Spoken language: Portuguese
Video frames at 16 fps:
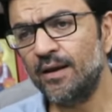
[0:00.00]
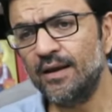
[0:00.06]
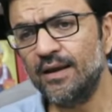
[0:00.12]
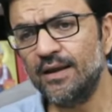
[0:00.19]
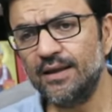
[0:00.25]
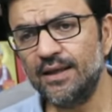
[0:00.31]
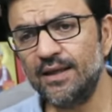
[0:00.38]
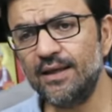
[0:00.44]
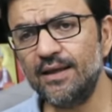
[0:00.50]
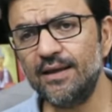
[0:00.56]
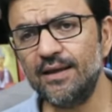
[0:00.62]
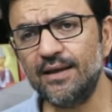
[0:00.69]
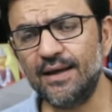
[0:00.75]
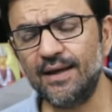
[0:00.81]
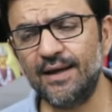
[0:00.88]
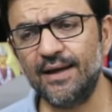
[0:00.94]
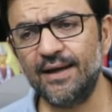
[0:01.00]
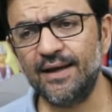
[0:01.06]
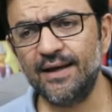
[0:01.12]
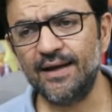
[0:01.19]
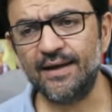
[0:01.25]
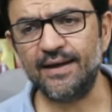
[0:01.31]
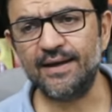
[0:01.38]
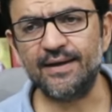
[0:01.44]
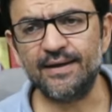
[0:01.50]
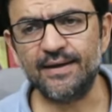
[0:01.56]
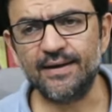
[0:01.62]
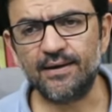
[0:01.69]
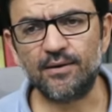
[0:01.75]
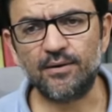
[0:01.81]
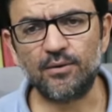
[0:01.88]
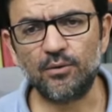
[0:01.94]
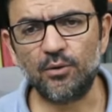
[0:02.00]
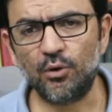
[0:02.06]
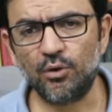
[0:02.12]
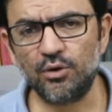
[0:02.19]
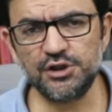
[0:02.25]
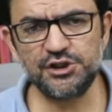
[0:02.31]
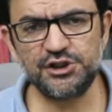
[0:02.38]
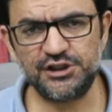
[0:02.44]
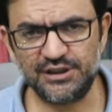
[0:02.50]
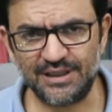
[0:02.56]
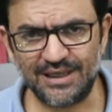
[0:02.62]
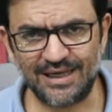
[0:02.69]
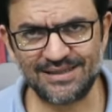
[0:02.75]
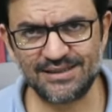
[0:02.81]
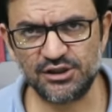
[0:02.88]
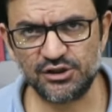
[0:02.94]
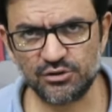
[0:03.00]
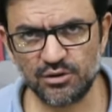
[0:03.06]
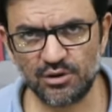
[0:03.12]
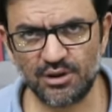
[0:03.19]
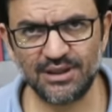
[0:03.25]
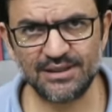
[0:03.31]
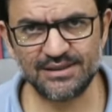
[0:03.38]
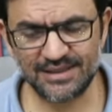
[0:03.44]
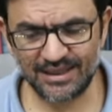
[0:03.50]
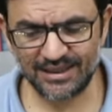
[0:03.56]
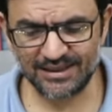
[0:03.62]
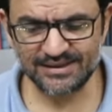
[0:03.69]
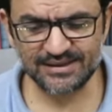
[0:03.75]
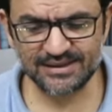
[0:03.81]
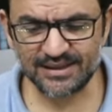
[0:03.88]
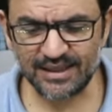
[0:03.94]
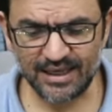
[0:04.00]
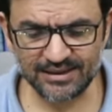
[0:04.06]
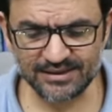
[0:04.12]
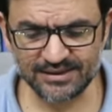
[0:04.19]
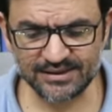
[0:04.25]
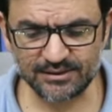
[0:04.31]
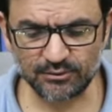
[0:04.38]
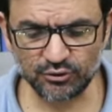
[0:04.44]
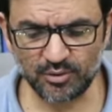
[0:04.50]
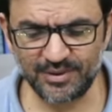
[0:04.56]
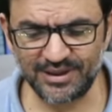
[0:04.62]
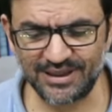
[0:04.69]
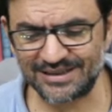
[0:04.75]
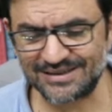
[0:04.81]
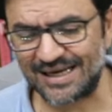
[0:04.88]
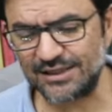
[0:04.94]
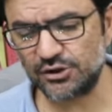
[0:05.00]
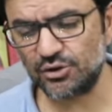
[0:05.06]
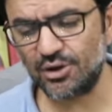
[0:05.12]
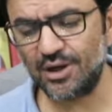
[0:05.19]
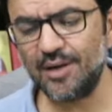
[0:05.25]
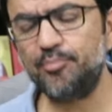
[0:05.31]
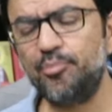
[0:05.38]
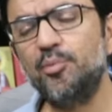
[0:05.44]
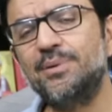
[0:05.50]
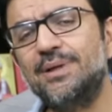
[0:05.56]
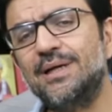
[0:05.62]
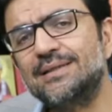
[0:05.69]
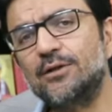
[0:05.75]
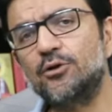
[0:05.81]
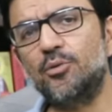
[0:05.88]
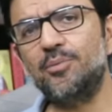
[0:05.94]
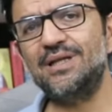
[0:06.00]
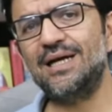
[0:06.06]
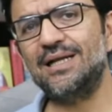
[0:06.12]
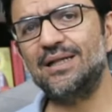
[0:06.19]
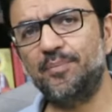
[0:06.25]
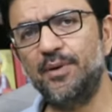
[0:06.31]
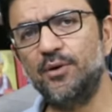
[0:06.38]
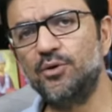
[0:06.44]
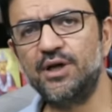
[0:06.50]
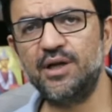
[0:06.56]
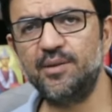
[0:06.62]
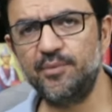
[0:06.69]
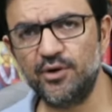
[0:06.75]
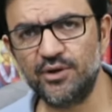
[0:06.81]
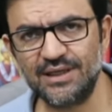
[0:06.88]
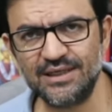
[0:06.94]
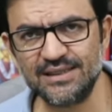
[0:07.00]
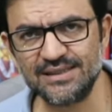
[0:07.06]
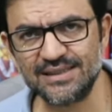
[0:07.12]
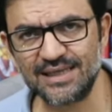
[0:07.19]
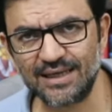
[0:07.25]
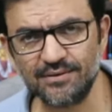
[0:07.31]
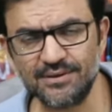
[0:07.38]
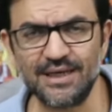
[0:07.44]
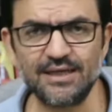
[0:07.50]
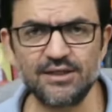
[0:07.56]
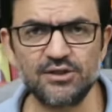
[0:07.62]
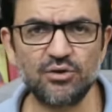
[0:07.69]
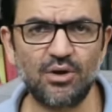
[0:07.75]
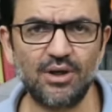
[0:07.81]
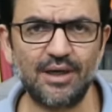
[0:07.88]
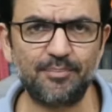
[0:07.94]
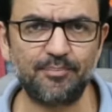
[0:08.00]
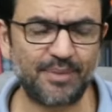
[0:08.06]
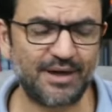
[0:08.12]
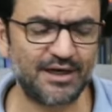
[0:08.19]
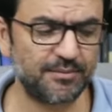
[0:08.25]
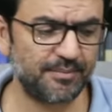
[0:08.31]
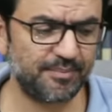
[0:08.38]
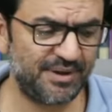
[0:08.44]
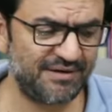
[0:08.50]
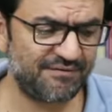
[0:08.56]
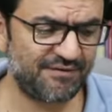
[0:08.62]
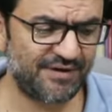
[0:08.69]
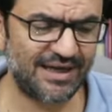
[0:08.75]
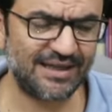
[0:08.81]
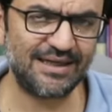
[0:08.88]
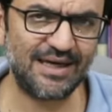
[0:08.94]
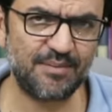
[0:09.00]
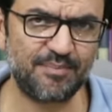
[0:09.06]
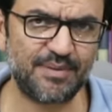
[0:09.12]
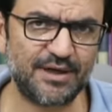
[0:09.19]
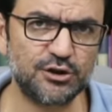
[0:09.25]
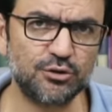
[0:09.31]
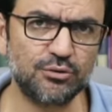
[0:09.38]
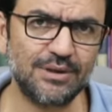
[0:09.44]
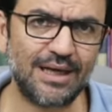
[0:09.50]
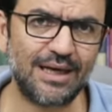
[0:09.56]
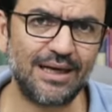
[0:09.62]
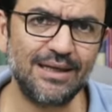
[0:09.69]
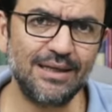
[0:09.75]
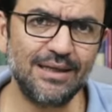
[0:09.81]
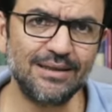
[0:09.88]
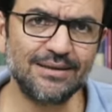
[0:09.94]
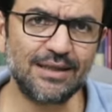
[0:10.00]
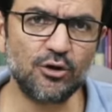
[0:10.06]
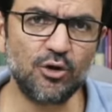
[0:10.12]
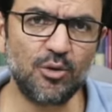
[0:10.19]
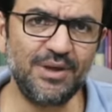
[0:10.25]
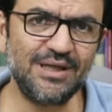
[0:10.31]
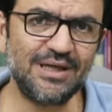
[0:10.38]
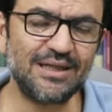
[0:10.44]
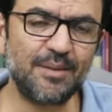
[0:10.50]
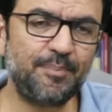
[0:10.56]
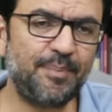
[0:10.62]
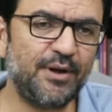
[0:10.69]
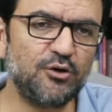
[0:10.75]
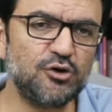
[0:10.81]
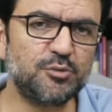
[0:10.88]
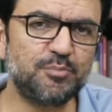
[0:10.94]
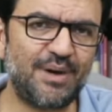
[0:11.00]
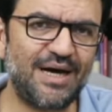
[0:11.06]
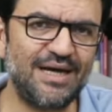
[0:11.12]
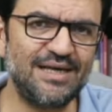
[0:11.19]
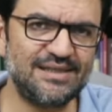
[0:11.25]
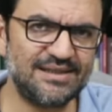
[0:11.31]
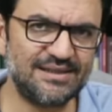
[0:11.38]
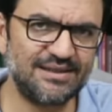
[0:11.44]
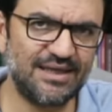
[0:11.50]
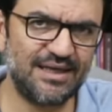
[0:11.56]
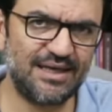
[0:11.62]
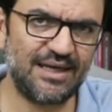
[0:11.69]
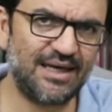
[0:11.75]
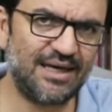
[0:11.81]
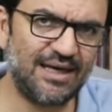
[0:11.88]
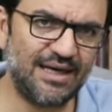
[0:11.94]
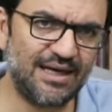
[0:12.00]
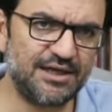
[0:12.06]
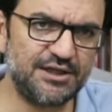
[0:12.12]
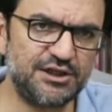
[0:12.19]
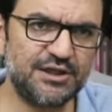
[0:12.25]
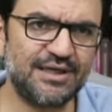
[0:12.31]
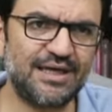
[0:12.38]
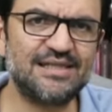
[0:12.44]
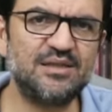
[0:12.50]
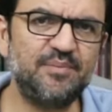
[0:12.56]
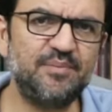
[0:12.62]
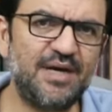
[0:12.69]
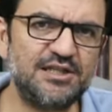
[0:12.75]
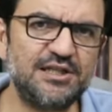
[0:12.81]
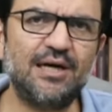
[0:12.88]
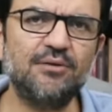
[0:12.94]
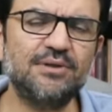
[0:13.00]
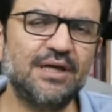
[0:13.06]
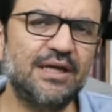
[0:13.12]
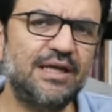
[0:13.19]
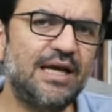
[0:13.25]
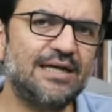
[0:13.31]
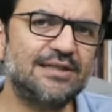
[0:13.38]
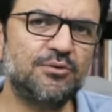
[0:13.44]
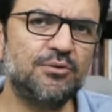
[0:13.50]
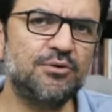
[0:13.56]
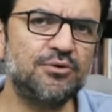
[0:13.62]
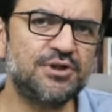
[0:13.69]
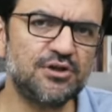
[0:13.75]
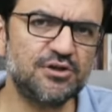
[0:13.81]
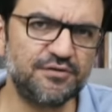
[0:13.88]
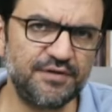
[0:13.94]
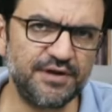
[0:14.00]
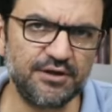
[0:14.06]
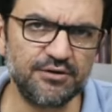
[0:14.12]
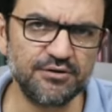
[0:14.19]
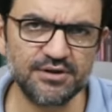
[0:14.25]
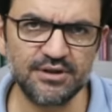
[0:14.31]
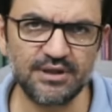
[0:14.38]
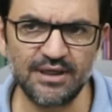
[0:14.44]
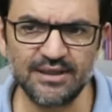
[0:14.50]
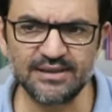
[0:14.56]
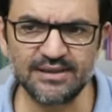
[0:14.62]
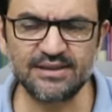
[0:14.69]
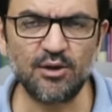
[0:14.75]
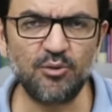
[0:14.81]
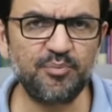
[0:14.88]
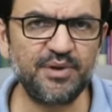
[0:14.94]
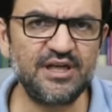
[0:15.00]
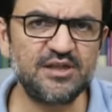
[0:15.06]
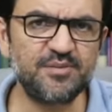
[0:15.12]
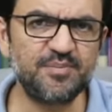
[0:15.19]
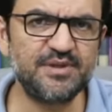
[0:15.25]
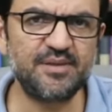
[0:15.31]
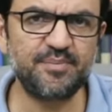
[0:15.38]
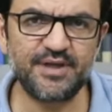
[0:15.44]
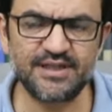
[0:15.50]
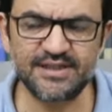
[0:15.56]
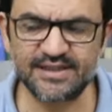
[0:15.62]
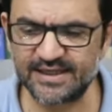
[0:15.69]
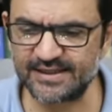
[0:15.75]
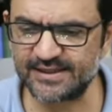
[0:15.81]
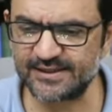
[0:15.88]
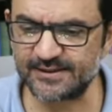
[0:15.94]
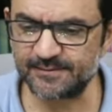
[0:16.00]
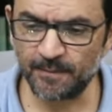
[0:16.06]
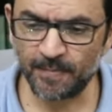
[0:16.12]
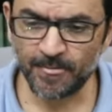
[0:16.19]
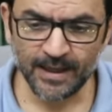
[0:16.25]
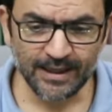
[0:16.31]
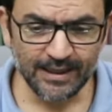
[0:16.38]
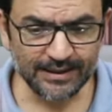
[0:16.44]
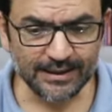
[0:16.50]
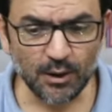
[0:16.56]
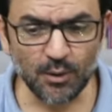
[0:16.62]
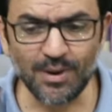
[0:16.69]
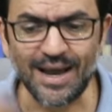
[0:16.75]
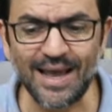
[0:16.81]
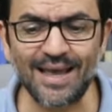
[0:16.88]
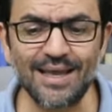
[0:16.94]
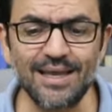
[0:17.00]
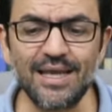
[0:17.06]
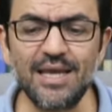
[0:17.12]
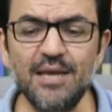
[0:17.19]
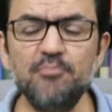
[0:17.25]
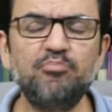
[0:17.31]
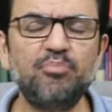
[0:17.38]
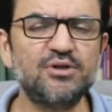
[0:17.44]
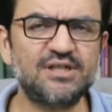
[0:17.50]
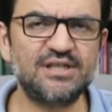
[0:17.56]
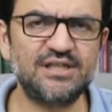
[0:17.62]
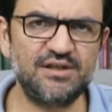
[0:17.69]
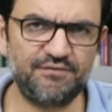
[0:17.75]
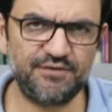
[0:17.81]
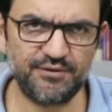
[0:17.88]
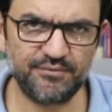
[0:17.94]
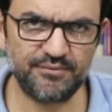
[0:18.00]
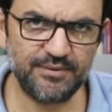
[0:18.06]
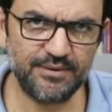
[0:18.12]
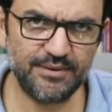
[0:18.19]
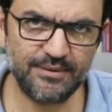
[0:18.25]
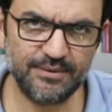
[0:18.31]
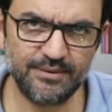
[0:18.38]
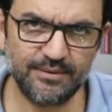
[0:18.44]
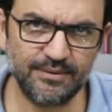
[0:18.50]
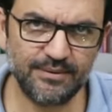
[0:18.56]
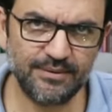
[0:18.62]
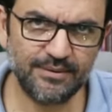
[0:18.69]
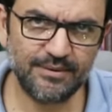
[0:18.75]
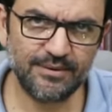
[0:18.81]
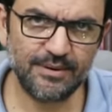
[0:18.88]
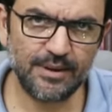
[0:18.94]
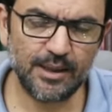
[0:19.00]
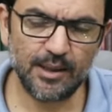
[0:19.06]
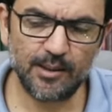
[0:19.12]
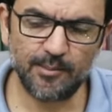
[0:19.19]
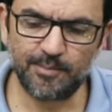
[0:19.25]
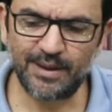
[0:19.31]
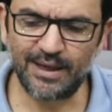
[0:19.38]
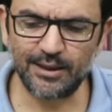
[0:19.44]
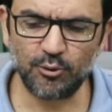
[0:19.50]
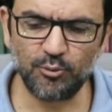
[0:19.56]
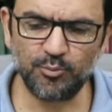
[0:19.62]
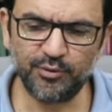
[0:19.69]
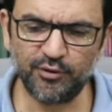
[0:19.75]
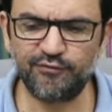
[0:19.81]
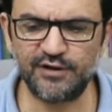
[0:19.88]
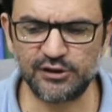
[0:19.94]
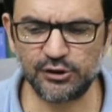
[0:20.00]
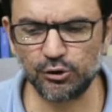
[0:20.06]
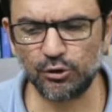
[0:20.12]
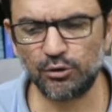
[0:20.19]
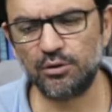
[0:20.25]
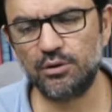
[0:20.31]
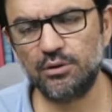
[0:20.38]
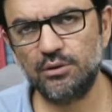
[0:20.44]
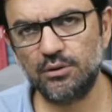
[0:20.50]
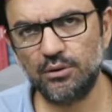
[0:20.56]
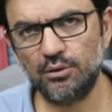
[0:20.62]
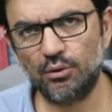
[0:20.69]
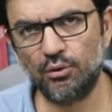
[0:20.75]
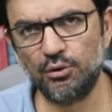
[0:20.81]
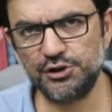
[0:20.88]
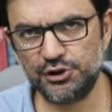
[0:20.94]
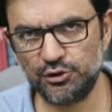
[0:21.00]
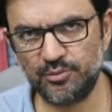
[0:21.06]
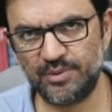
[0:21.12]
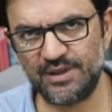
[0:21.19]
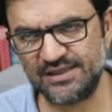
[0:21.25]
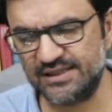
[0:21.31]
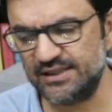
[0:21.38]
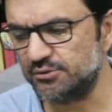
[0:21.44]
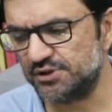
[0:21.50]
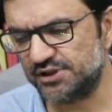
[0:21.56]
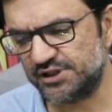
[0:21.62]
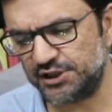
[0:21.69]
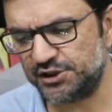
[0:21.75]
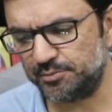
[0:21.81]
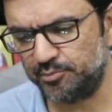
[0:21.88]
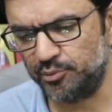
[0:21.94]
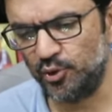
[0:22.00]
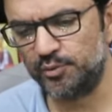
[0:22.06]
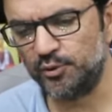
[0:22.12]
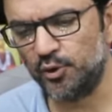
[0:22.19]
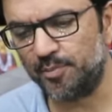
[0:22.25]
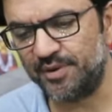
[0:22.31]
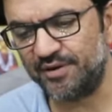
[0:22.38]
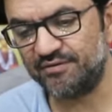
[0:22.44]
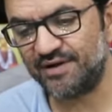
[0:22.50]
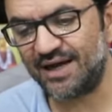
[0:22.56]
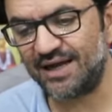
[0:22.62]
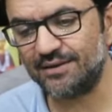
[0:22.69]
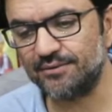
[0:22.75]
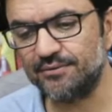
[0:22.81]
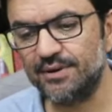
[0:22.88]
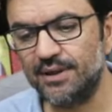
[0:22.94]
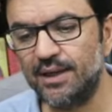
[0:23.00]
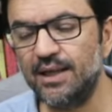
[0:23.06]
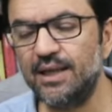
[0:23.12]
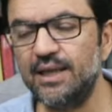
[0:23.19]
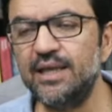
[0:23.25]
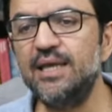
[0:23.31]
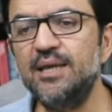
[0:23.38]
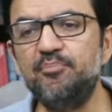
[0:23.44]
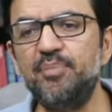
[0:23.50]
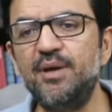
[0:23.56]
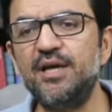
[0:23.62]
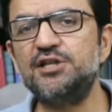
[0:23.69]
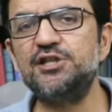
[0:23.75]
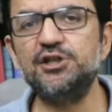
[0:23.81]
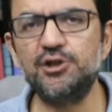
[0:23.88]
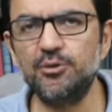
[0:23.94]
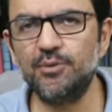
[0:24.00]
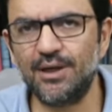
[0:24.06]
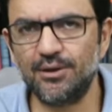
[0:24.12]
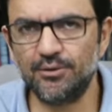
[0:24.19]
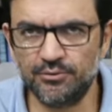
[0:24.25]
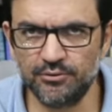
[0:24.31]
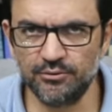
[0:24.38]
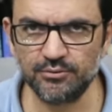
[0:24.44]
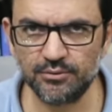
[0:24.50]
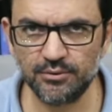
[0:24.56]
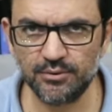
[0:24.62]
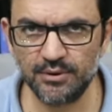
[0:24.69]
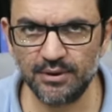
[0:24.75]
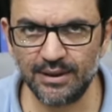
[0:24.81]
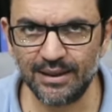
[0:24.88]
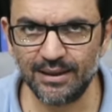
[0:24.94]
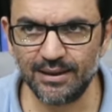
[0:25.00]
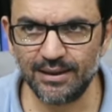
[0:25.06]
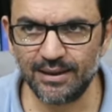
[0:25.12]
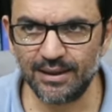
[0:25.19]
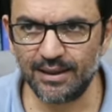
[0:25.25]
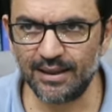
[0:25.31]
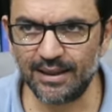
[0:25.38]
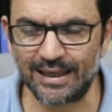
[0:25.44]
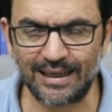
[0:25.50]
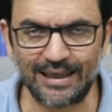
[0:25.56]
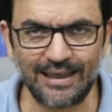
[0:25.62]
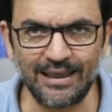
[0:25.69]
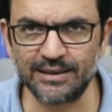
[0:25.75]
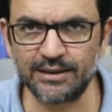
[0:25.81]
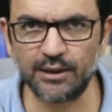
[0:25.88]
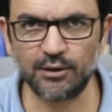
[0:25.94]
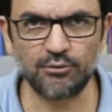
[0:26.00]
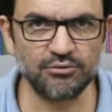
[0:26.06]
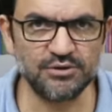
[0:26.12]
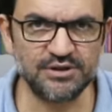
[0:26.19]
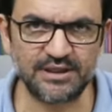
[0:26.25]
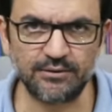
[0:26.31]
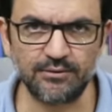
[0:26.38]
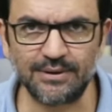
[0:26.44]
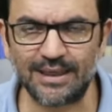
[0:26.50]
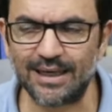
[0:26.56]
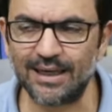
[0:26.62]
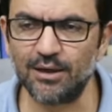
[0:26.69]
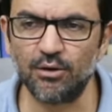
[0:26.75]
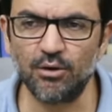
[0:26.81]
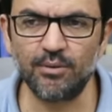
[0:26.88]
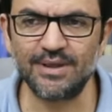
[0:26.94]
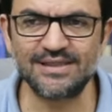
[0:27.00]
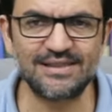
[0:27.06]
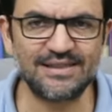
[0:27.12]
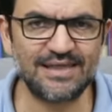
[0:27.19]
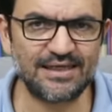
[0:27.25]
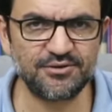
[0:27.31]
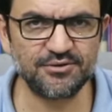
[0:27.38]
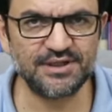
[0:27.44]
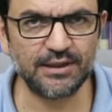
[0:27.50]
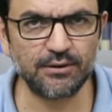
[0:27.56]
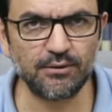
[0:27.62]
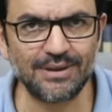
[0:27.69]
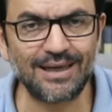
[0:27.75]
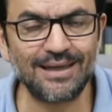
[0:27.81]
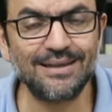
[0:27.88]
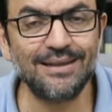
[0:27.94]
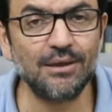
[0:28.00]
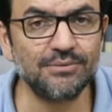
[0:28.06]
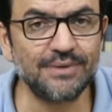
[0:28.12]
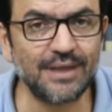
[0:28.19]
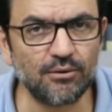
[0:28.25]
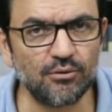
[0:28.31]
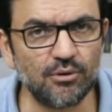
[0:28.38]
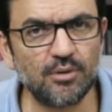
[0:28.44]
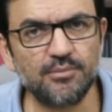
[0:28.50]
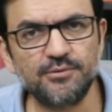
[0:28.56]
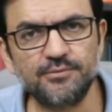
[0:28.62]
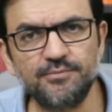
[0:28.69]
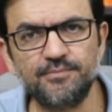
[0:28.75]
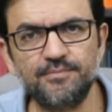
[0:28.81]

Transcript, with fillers: E é, hoje as escolas elas, elas estão dominadas. A escola pública está dominada pelo crime organizado e a escola privada, né, particular, está dominada pelos pais é, é, de classe média alta que acham que os seus filhos são príncipes e princesas. Então, é impossível para um professor, hoje no Brasil, seja público ou privado, impedir que o aluno é, entre com o celular ou acesse o celular. Não tem como.